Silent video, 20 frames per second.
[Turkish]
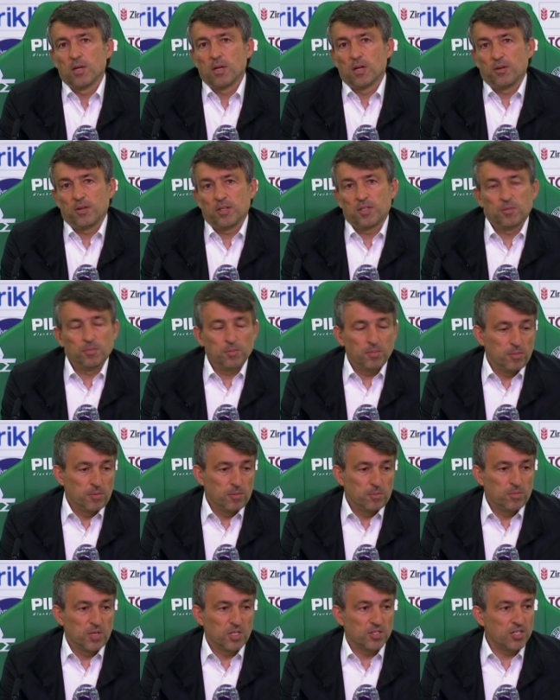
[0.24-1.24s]
Evet
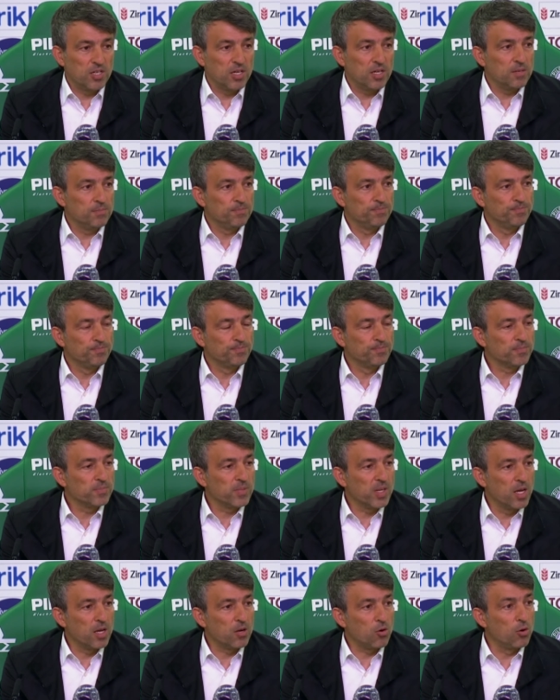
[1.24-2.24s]
maça
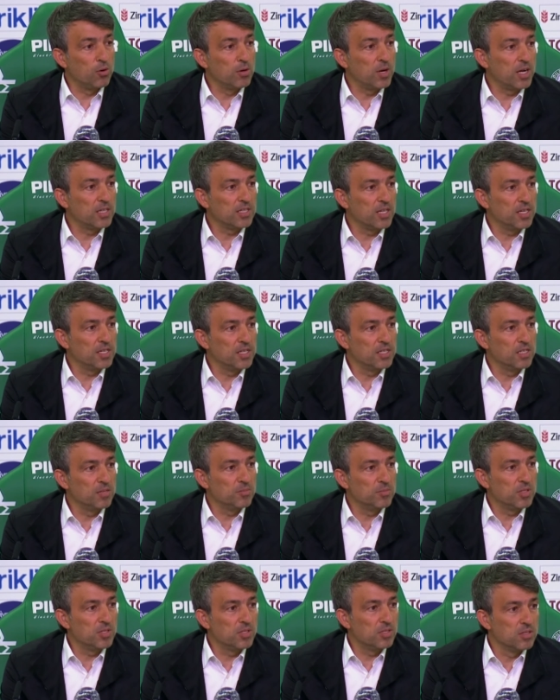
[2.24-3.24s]
e, kornerden
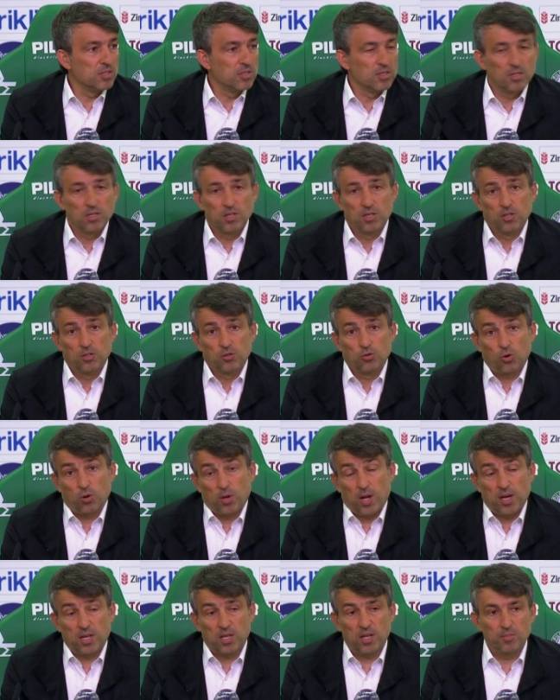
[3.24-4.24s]
yediğimiz çok
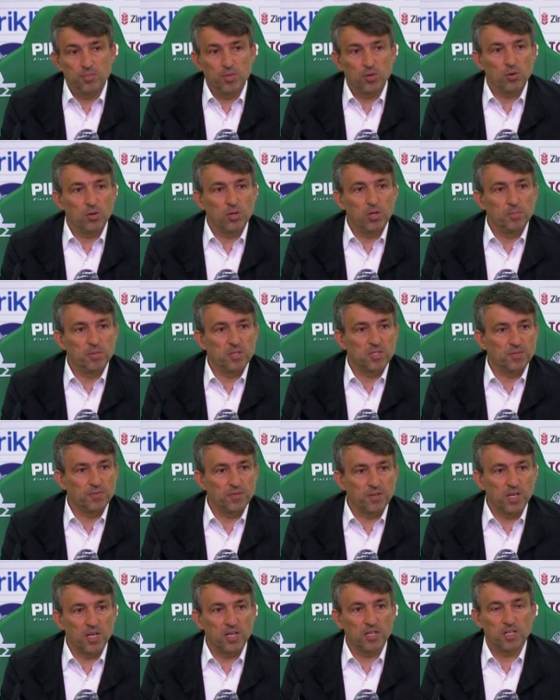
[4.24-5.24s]
erken bir golle
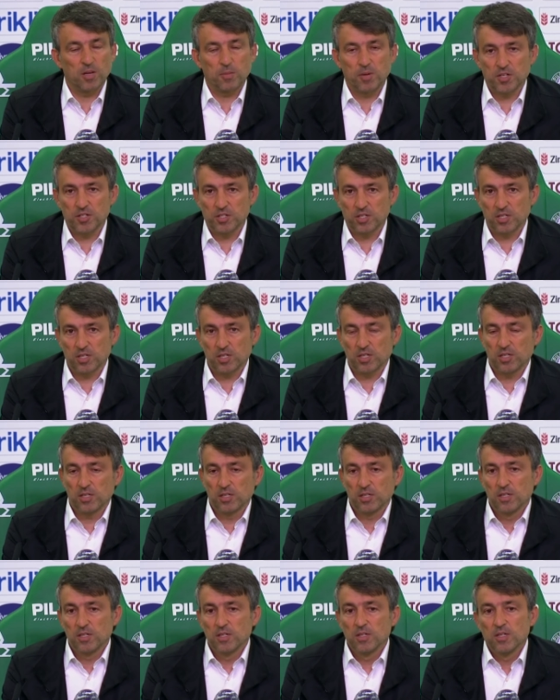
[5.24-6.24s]
1-0 geride başladık.
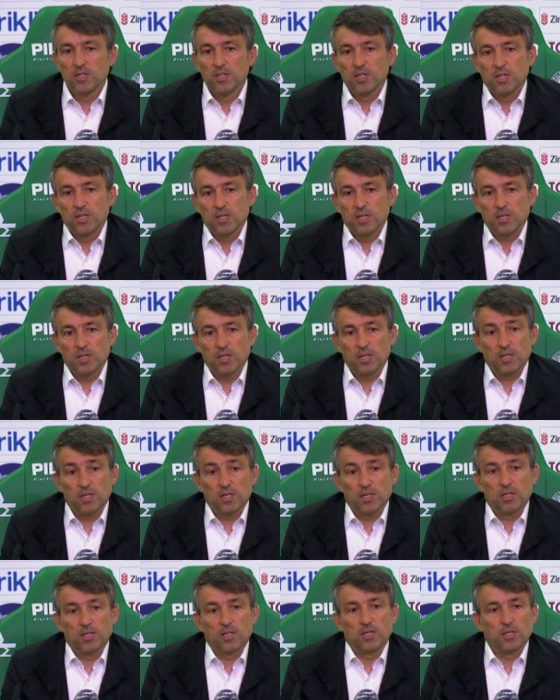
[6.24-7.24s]
E,
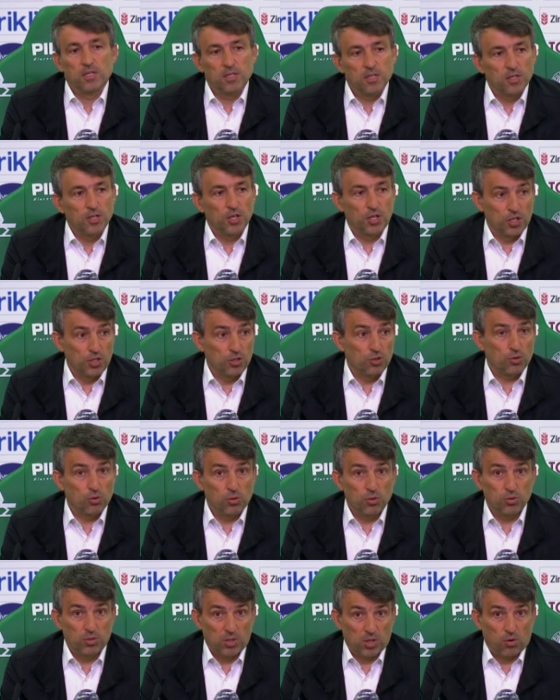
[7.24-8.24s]
ikinci
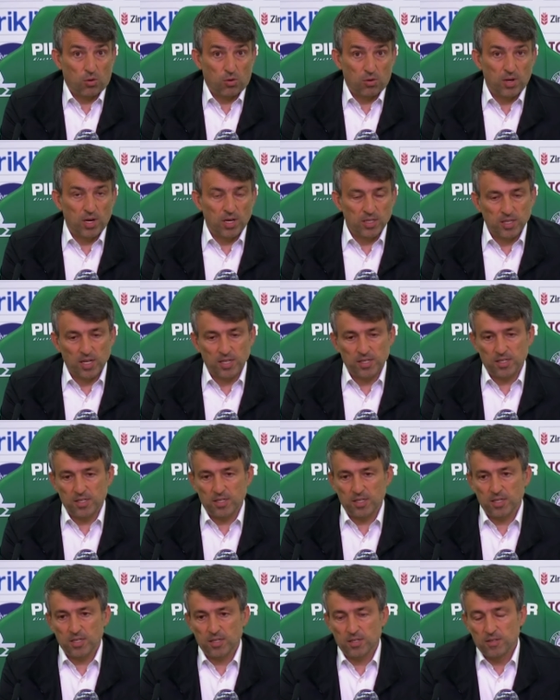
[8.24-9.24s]
golü de kornerden
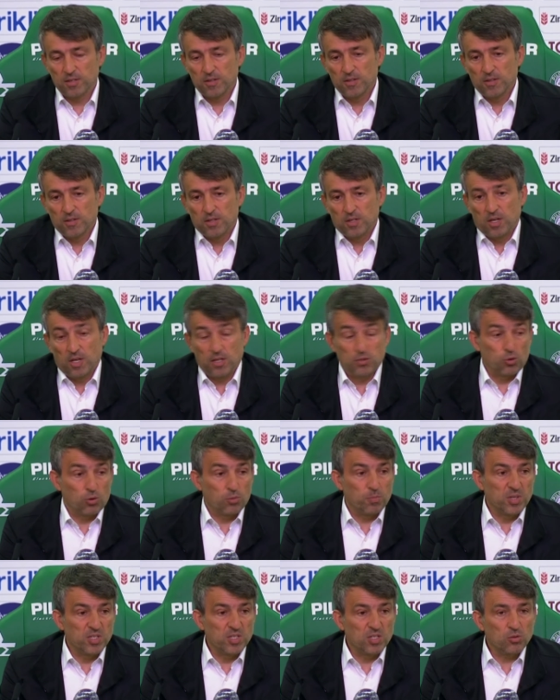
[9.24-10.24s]
yedik. E,
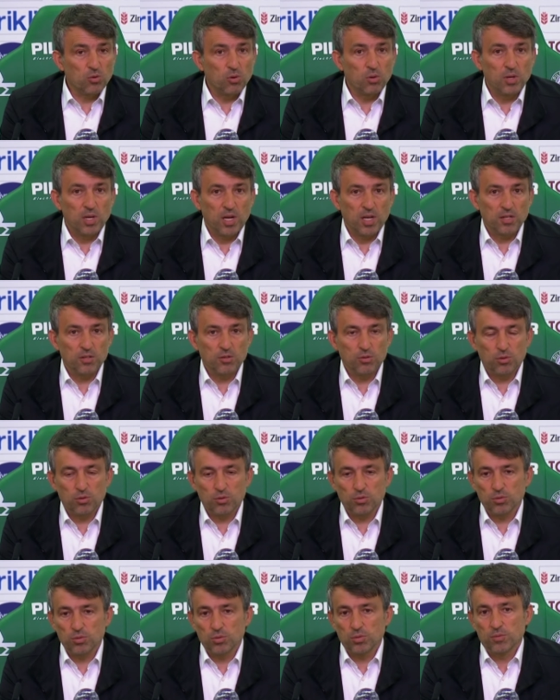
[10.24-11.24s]
çok basit goller
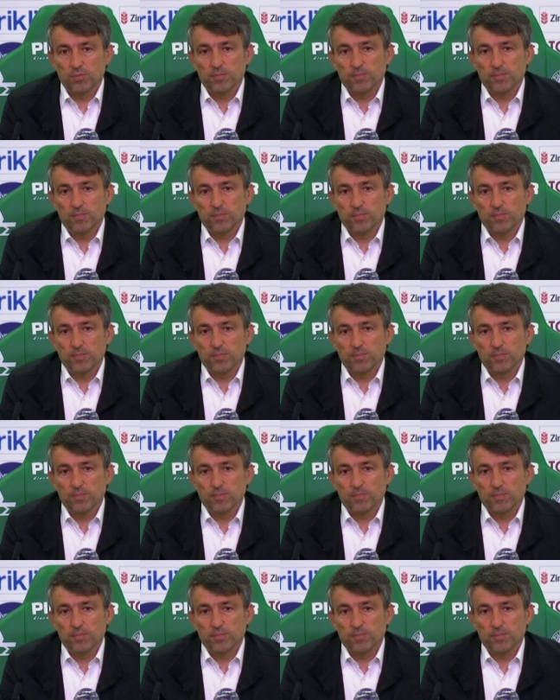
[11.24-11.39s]
yiyoruz.